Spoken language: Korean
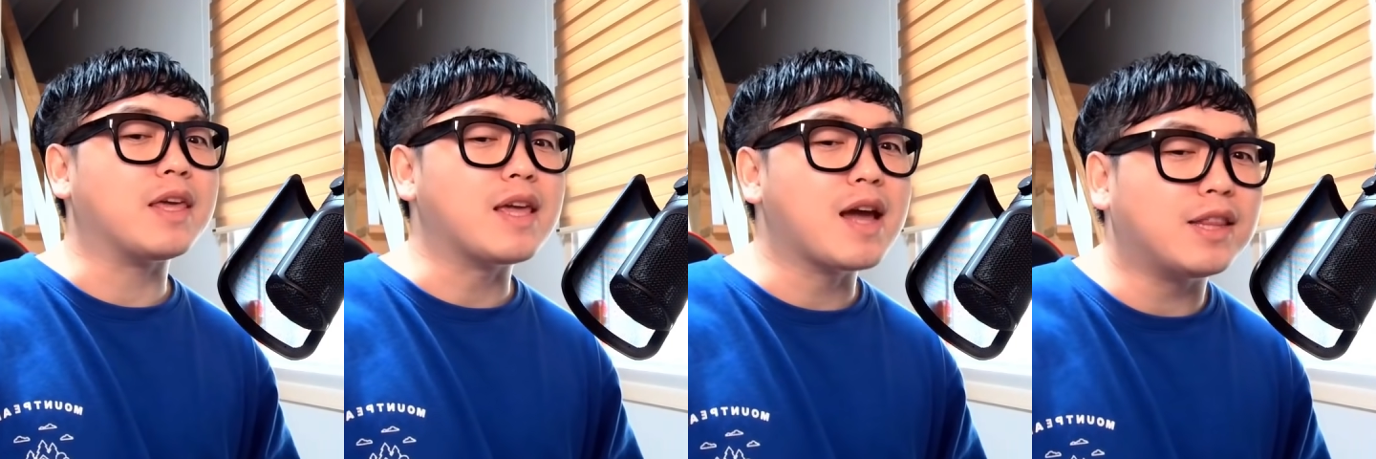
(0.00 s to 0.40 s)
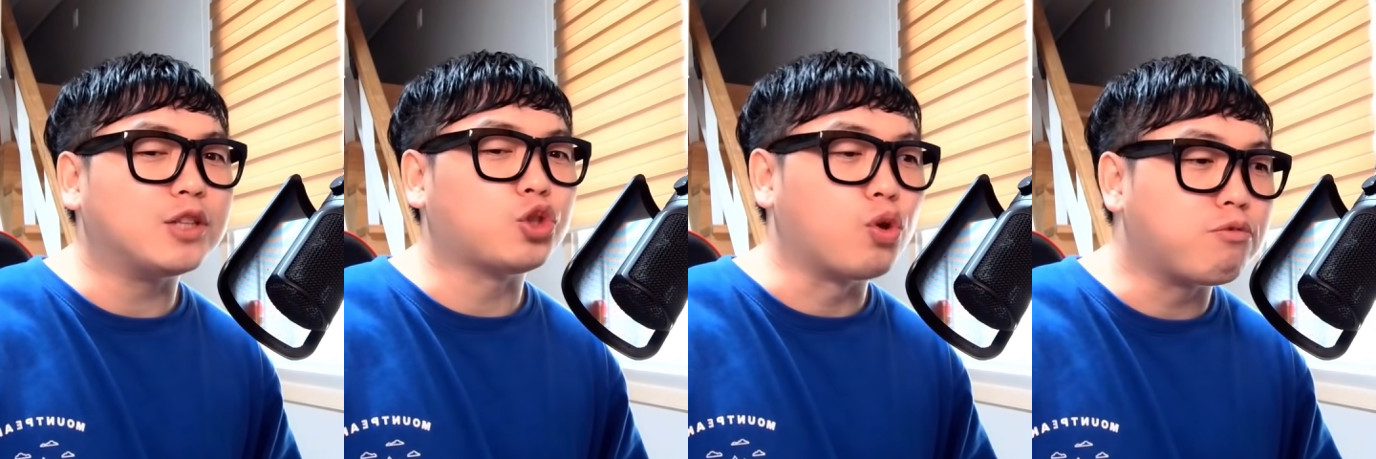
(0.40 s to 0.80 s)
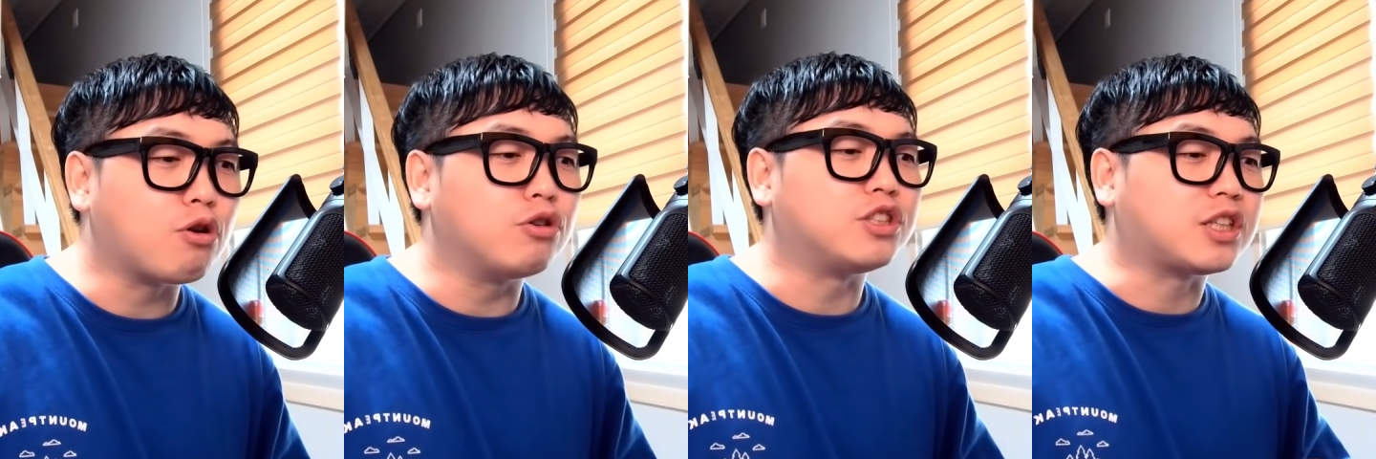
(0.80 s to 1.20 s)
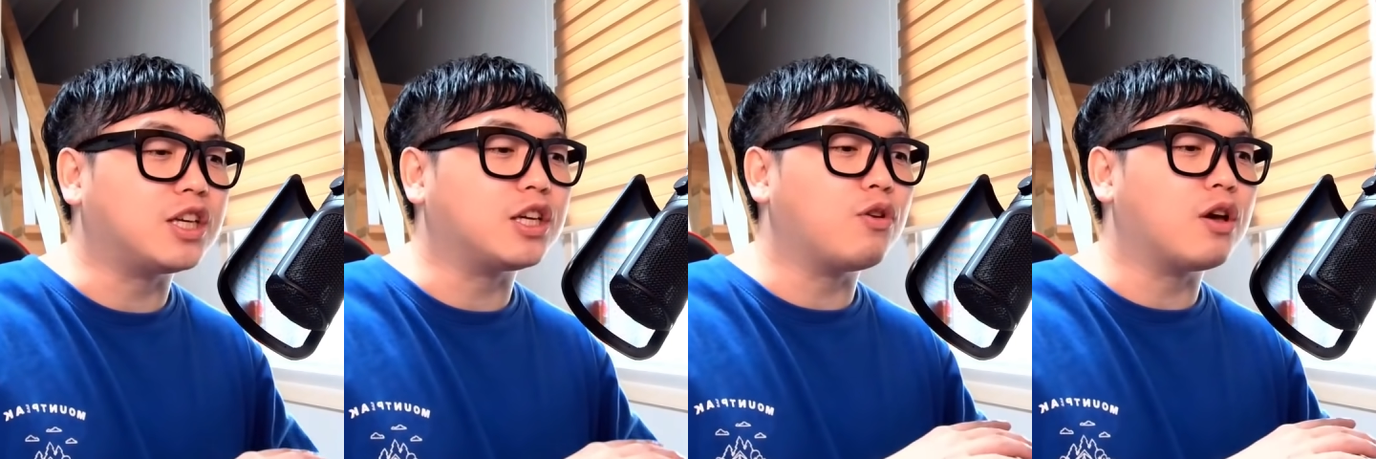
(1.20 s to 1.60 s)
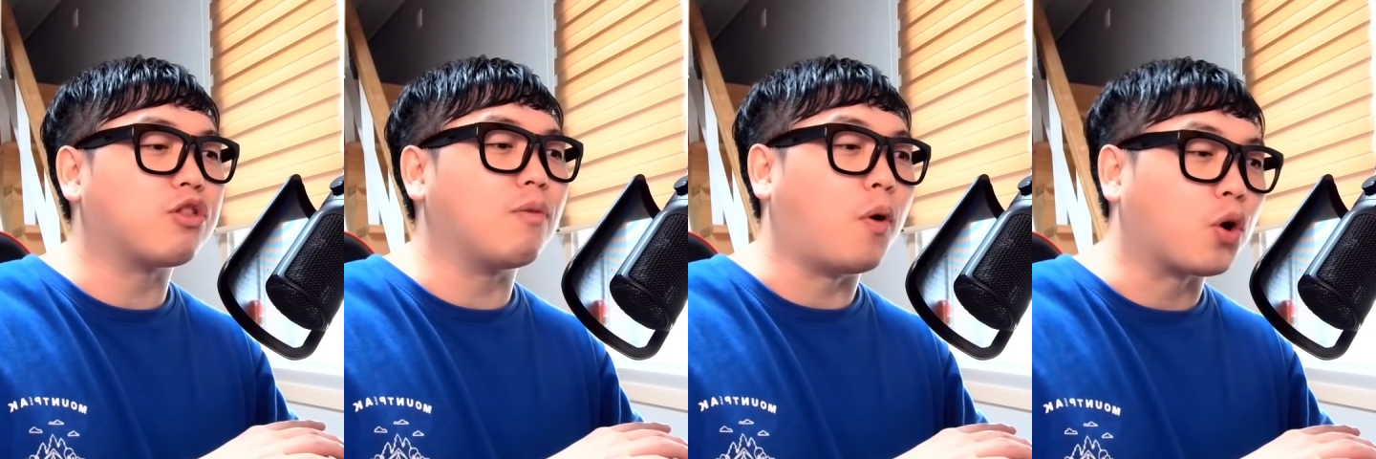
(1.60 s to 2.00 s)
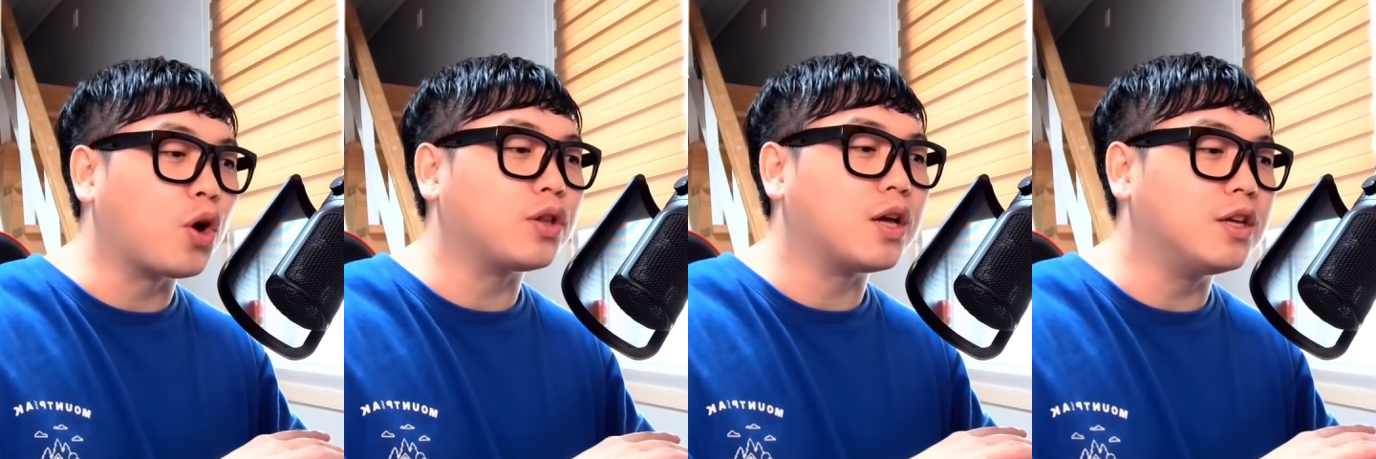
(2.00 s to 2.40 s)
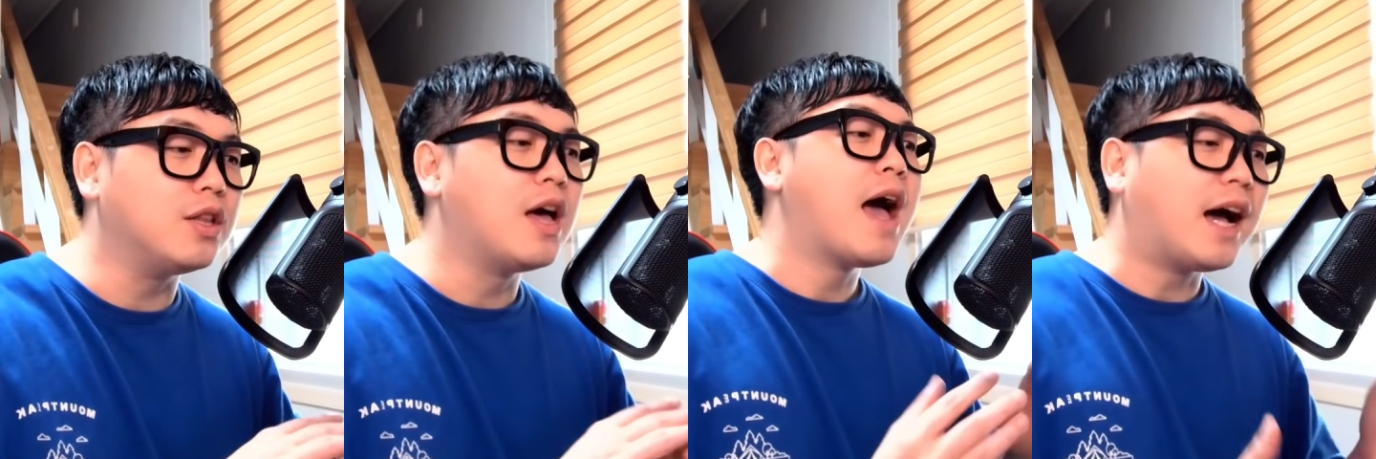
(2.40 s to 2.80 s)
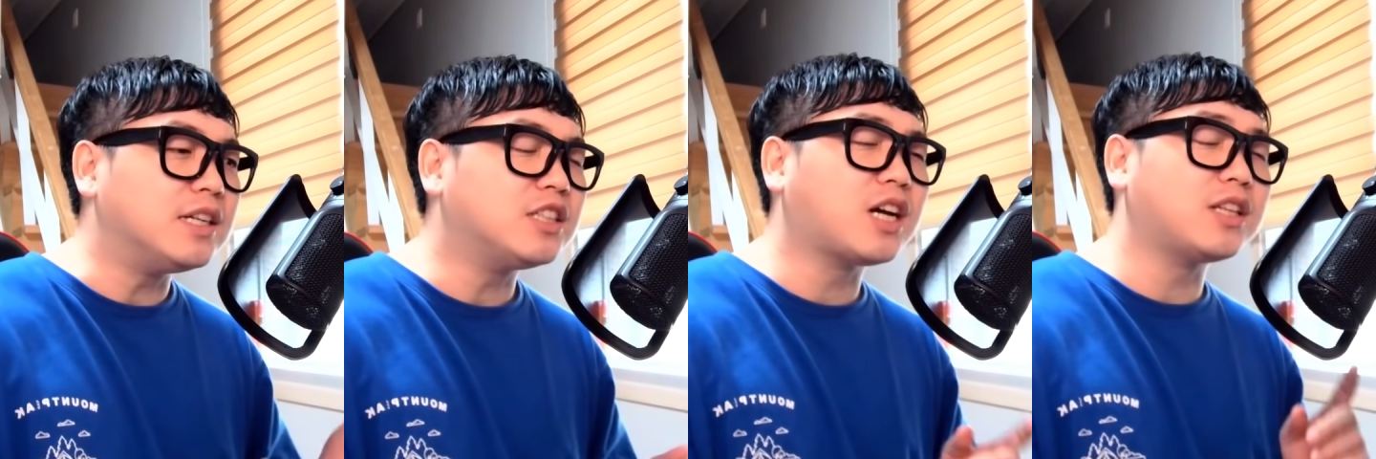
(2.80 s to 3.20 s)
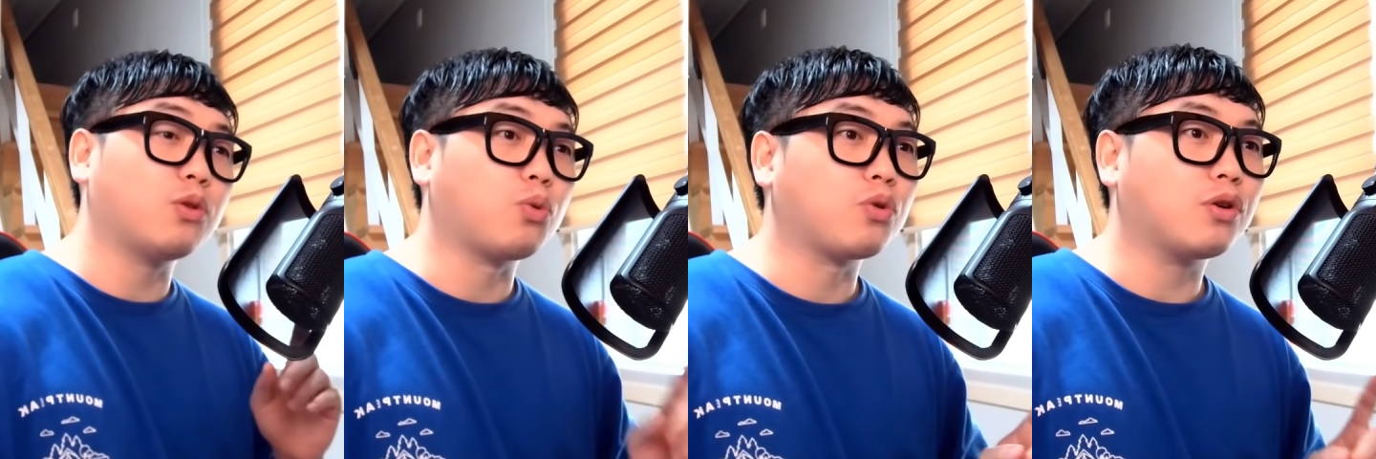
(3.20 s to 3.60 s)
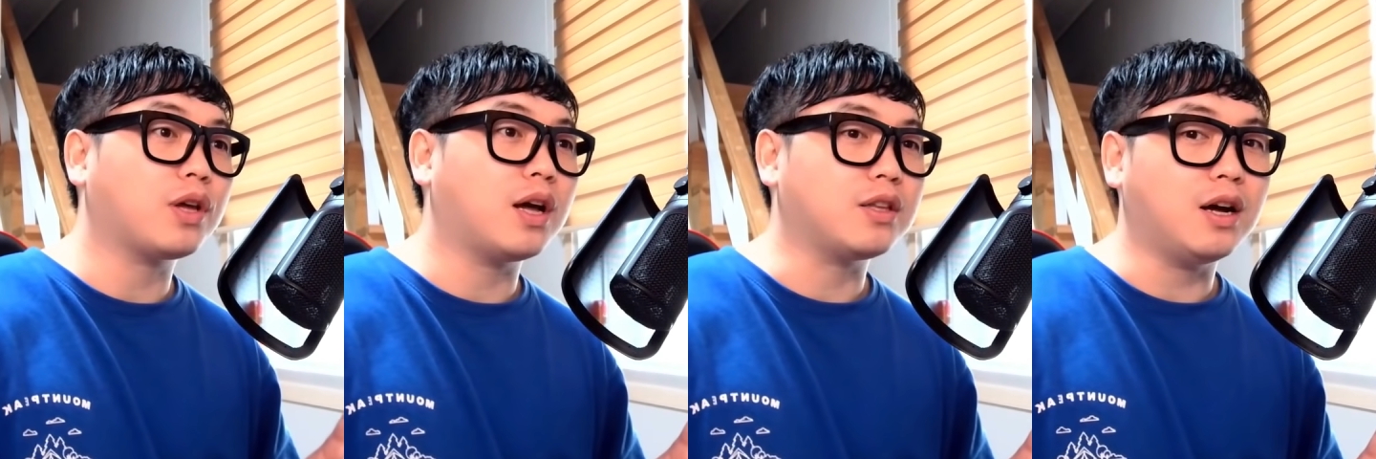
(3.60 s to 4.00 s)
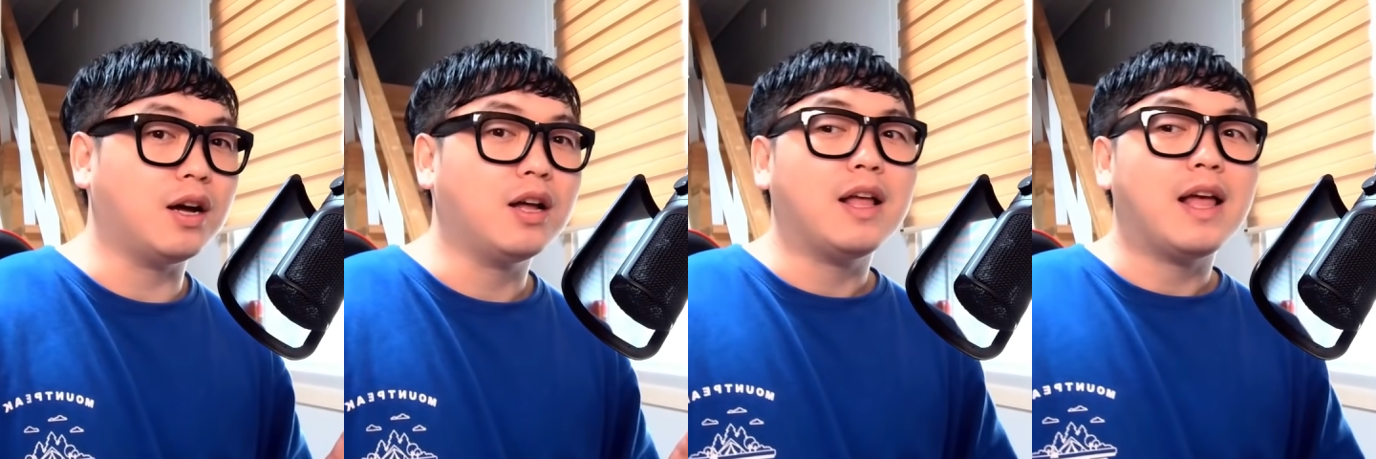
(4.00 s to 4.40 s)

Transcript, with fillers: 인간의 존엄성을 지키기 위해서 벌어야 되는 한 시간의 노동력이 아니라